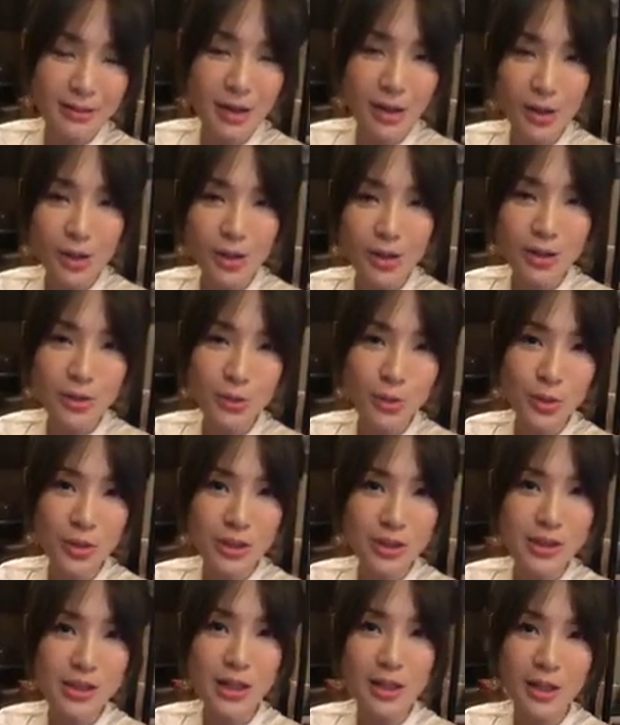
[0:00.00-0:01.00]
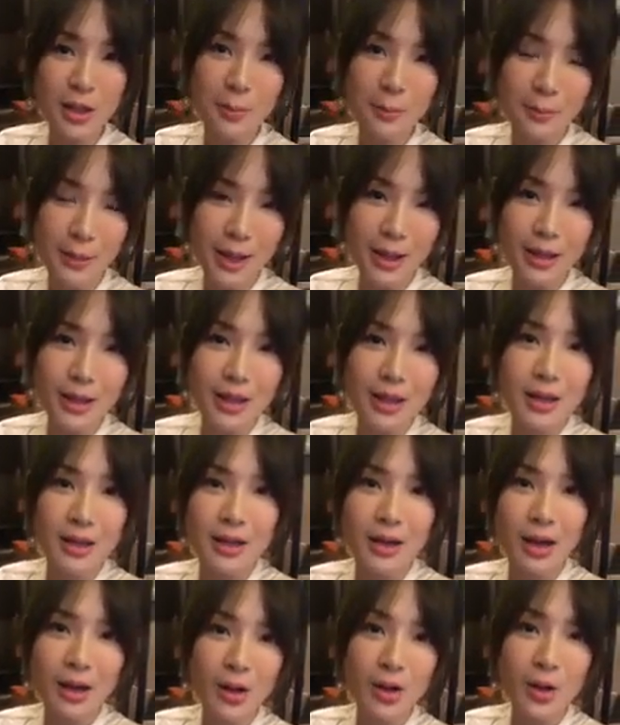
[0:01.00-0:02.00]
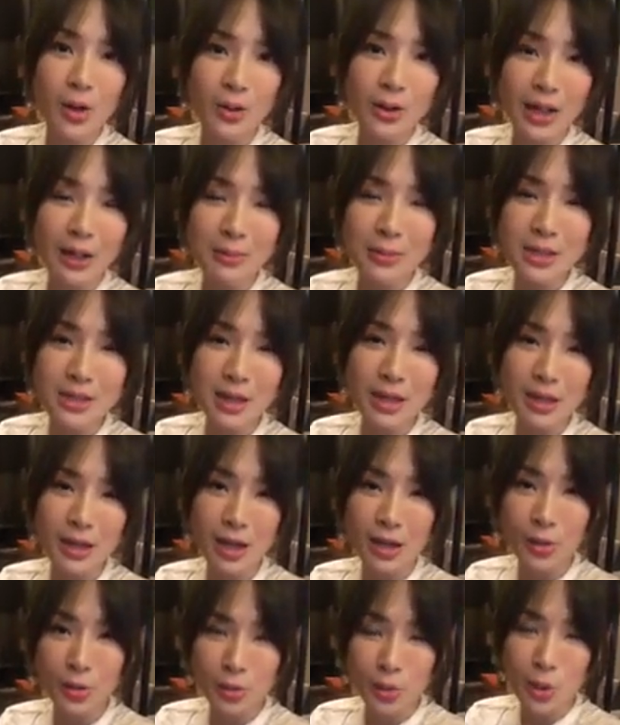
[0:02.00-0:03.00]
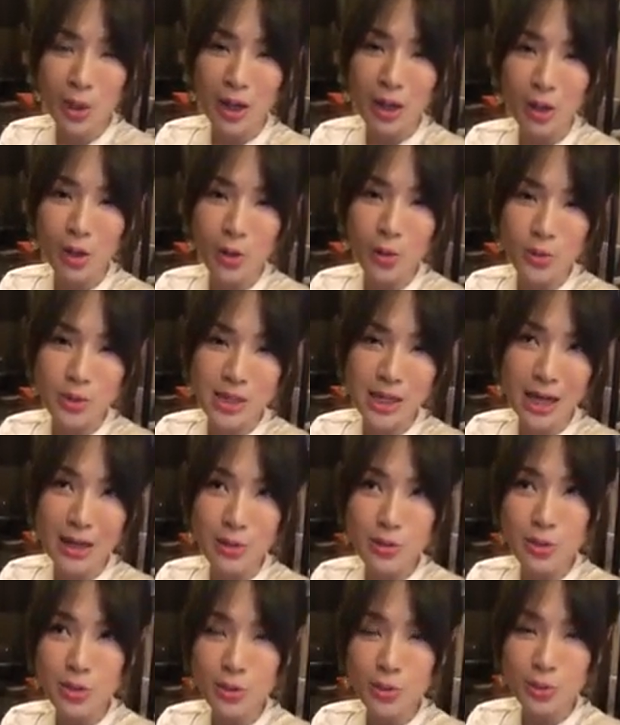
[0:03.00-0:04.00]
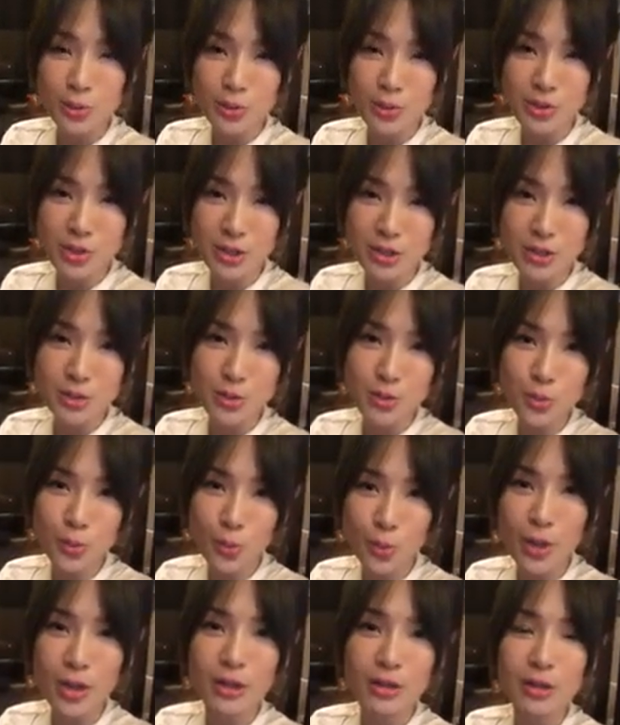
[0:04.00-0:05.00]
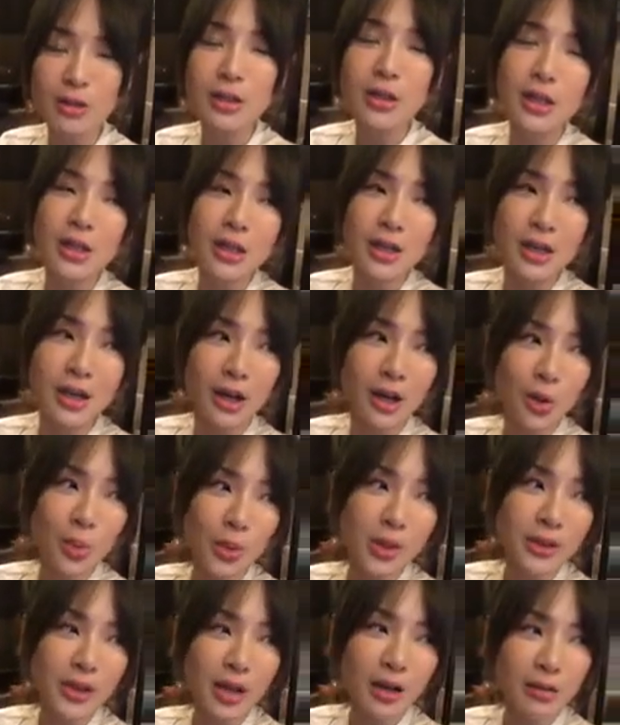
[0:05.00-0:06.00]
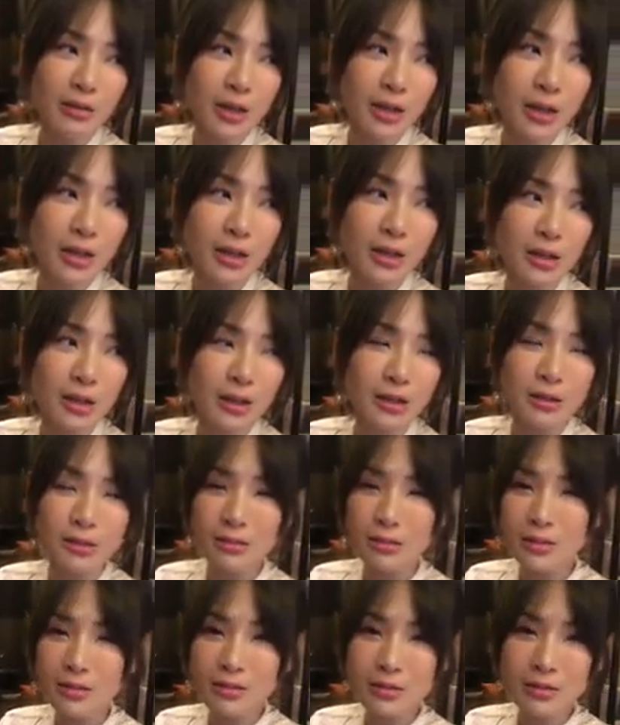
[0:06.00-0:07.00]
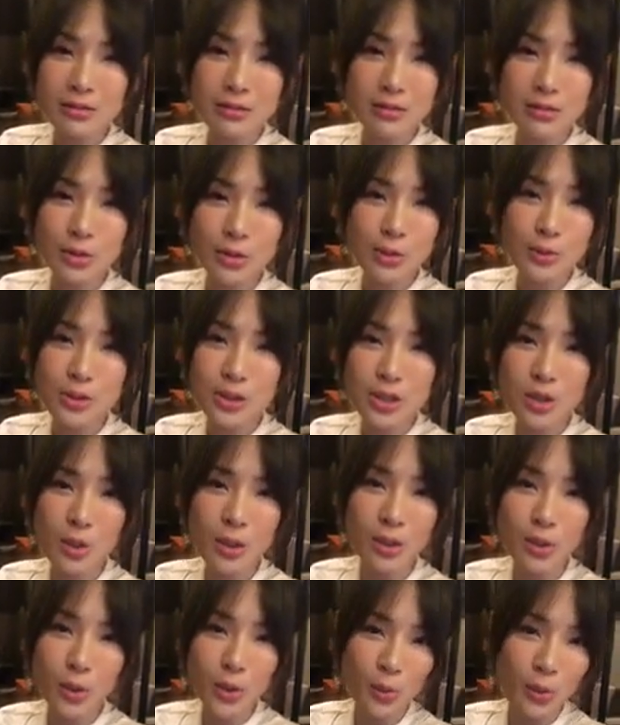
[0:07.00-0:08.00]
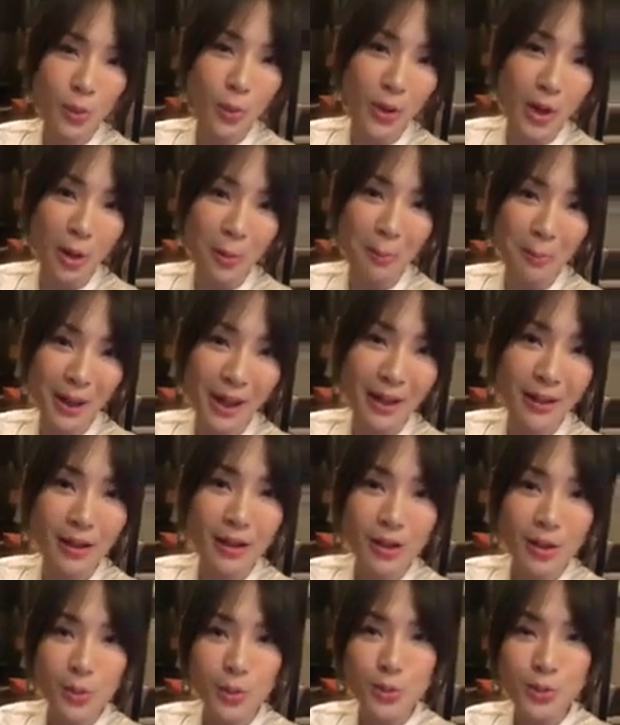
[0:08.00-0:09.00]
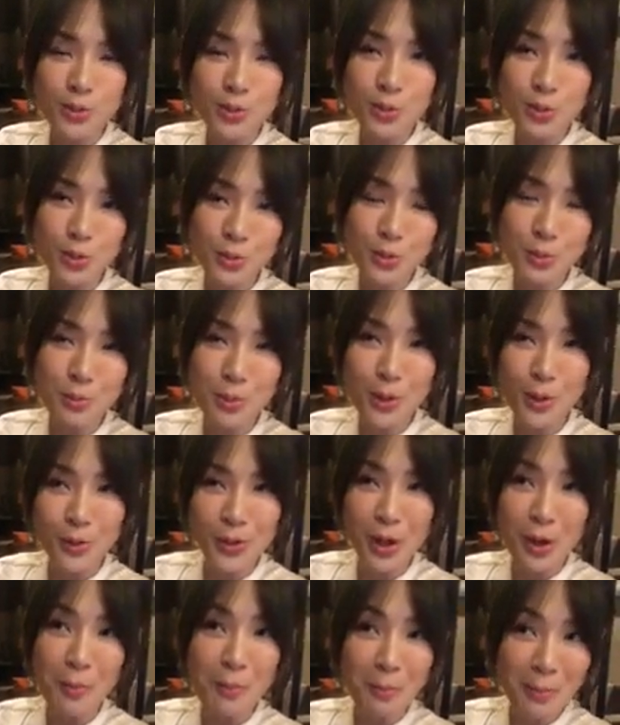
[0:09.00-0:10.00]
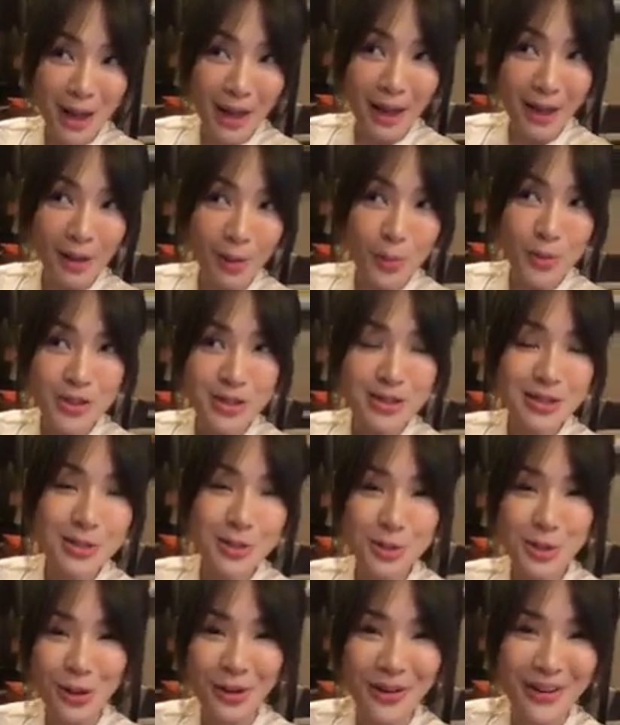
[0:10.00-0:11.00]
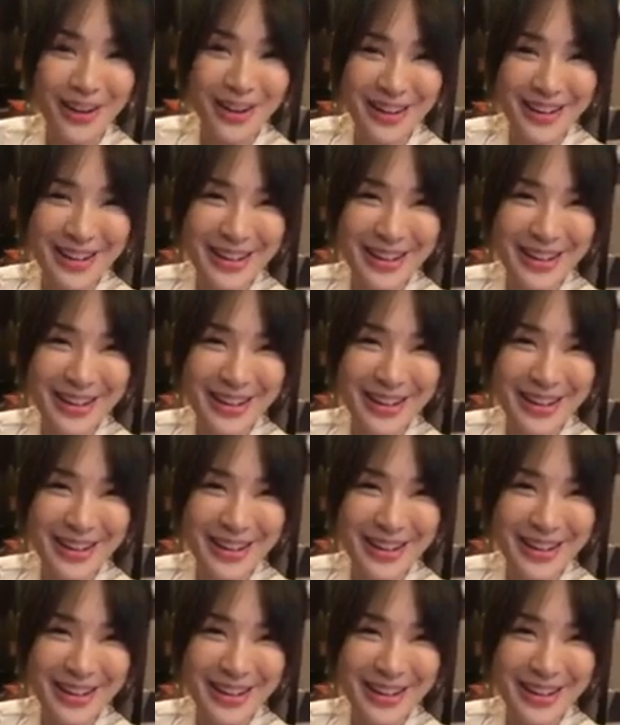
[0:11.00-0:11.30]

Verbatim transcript: 然后很多人想要买，然后他们想要有团购价，所以我就真的去问了，然后问到那个 Q C 管都以为我要卖，我就说我就没有要卖，我只是说。